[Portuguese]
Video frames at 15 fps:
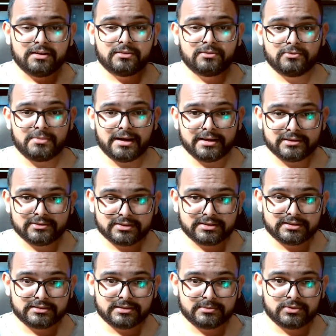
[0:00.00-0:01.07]
o baiano
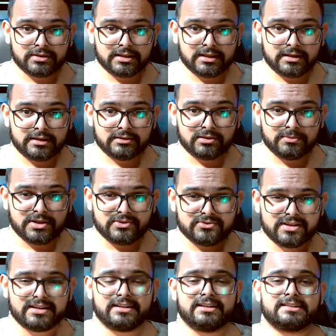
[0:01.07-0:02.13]
aqui, tá bom, galera? Então me
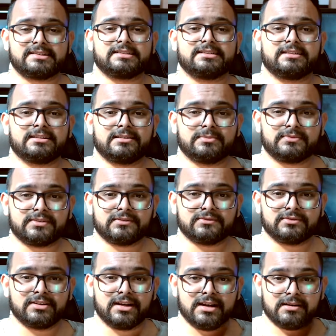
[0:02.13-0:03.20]
ajuda a crescer, galera, por
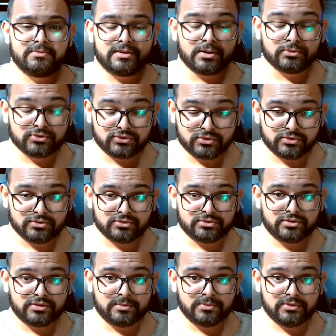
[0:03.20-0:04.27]
favor, porque é um sonho que eu
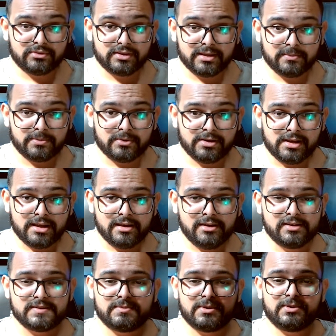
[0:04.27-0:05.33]
tenho há muito tempo
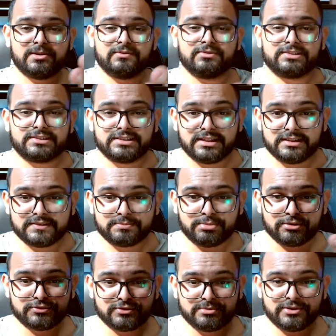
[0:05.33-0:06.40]
e espero que vocês
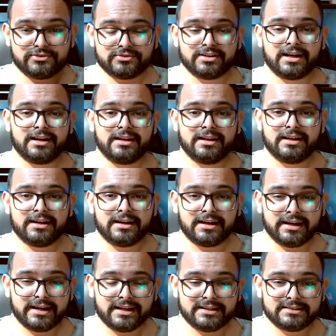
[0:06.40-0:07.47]
possam me ajudar a
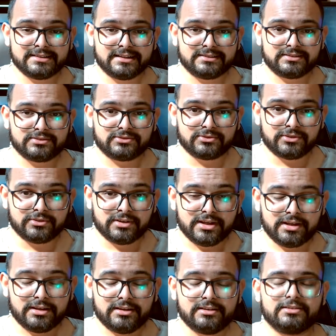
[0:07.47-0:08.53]
realizar esse sonho.
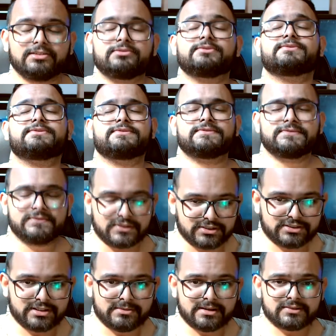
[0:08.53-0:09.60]
Então,
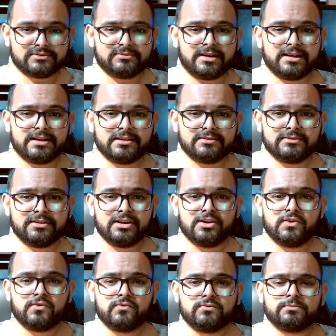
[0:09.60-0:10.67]
forte abraço do baiano,
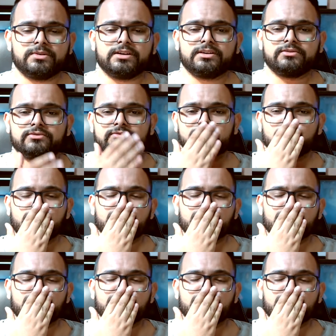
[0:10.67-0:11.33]
um beijo